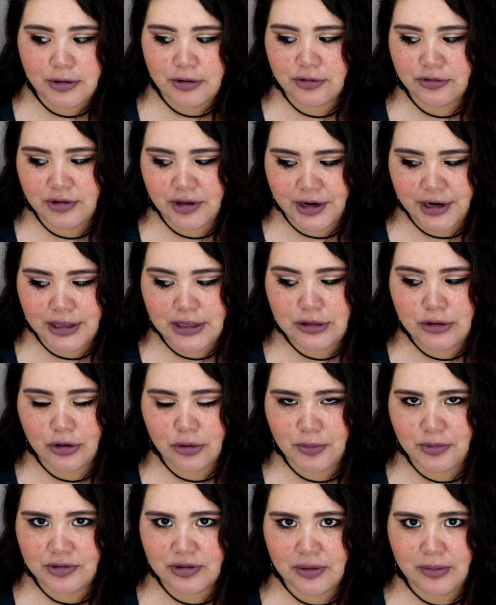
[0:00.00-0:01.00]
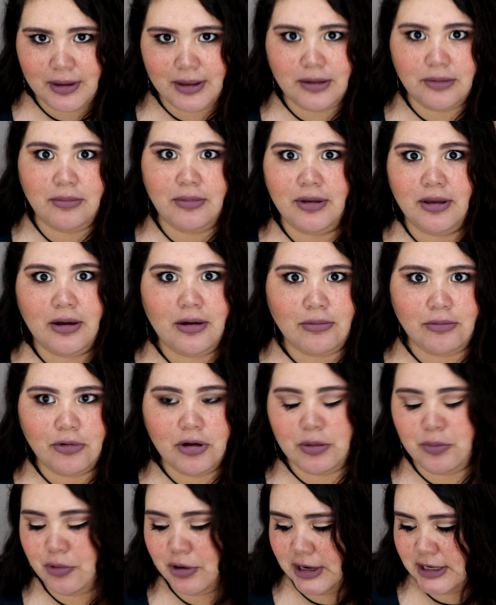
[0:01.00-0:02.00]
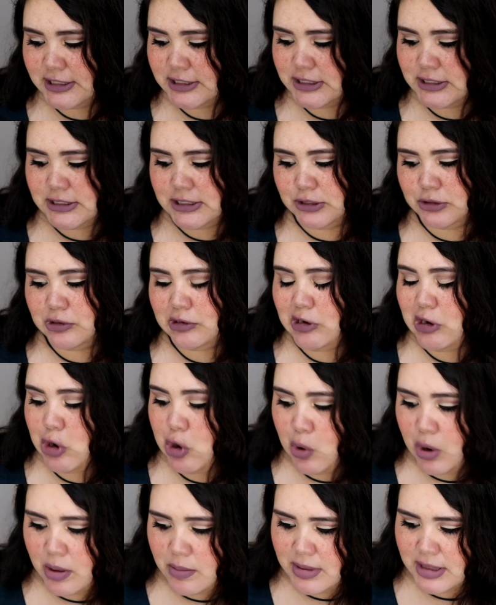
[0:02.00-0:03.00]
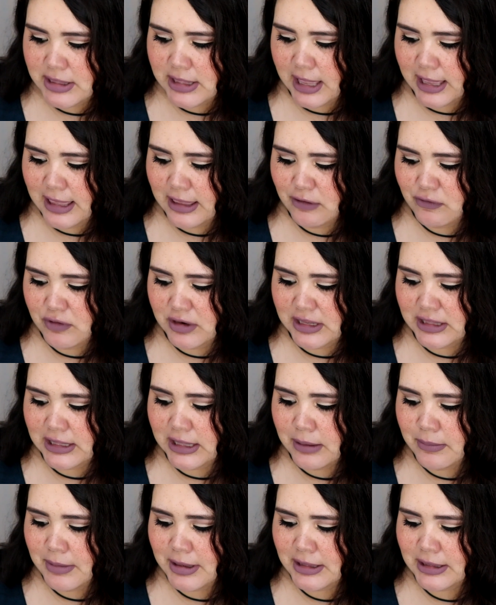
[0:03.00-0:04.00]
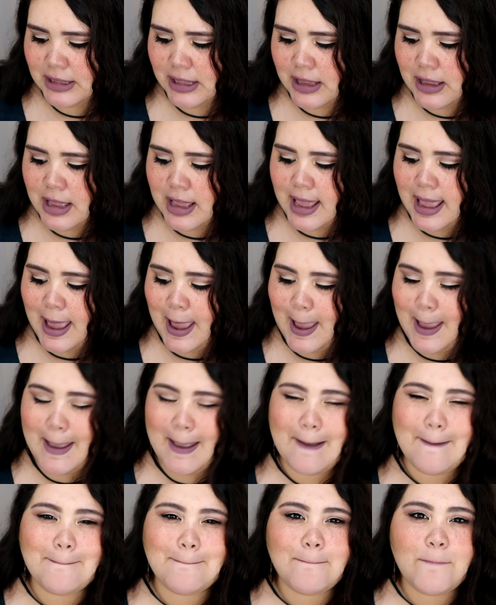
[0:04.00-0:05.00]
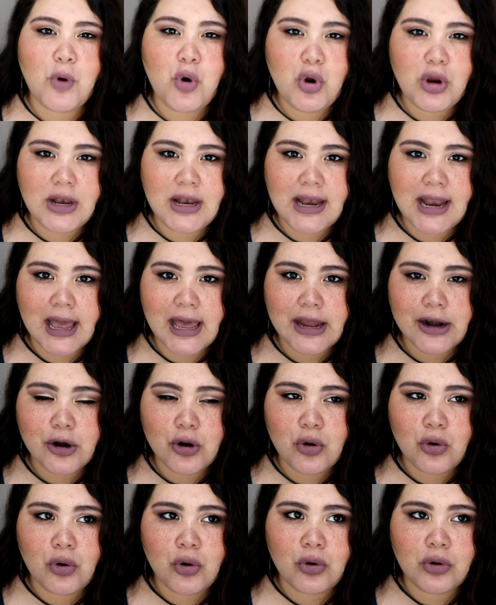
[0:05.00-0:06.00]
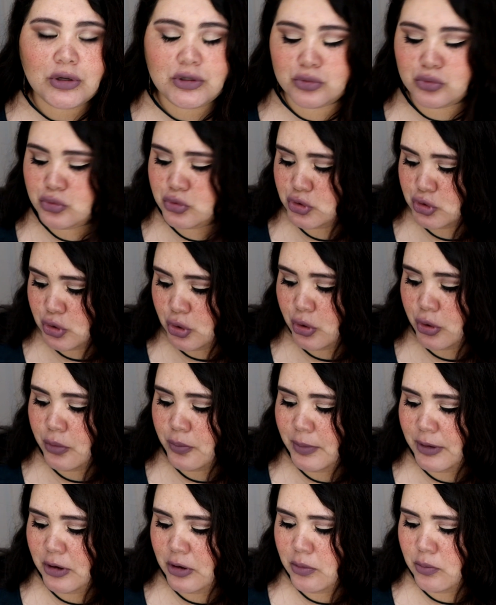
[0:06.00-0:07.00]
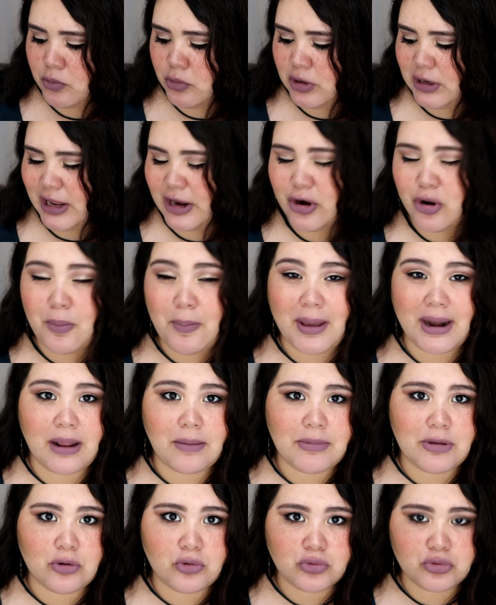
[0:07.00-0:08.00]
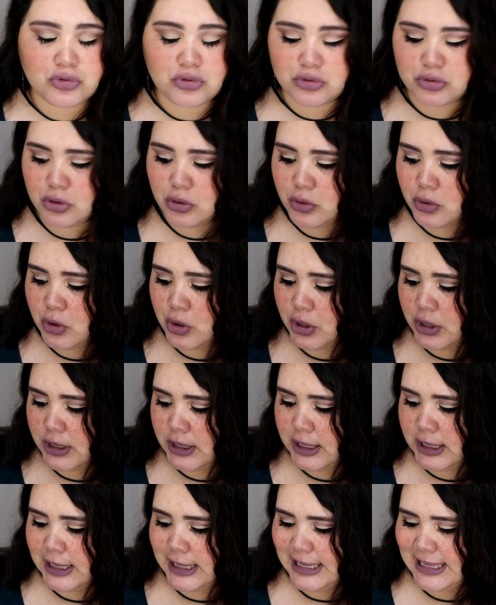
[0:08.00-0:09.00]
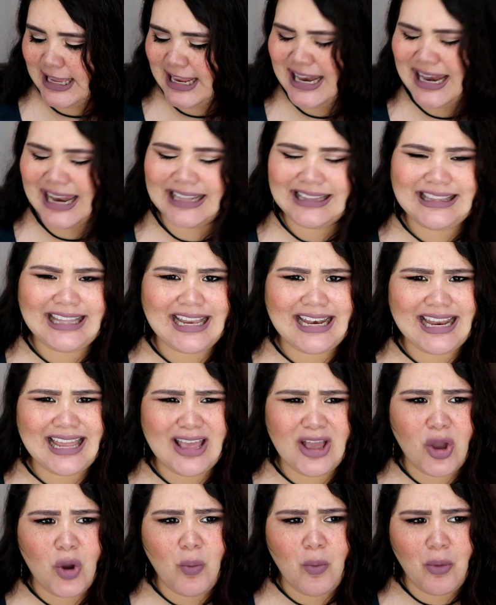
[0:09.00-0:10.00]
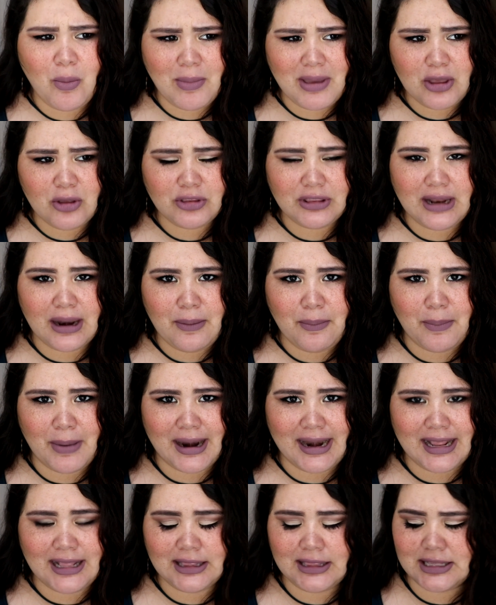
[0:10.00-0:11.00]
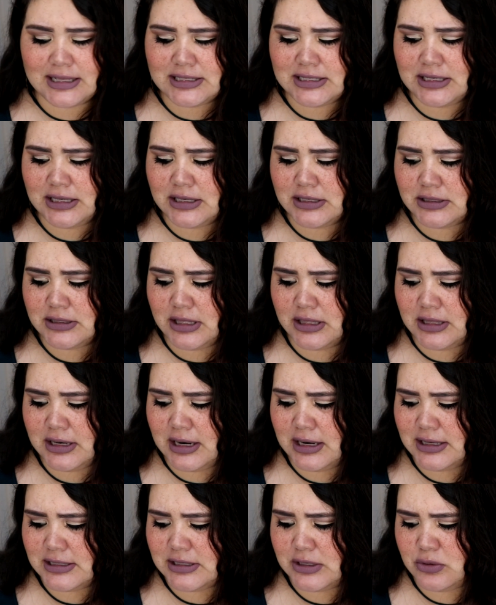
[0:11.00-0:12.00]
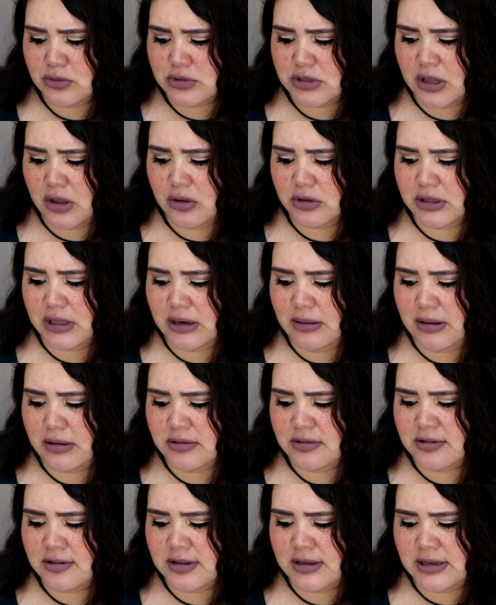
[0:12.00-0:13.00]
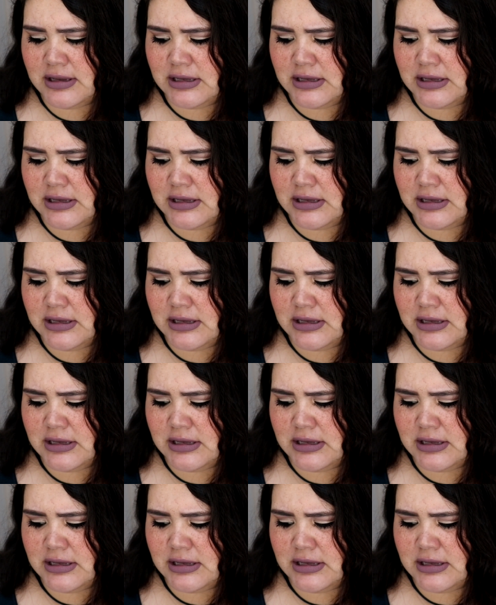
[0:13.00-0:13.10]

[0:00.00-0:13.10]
pues no cerradito como se ve y medio como que por la chichi. Entonces no es mi talla definitivamente. Es muy largo, es un short, pero es muy largo para mi gusto. Y la tela es como medio transparente, así que tendría que ser usado tal vez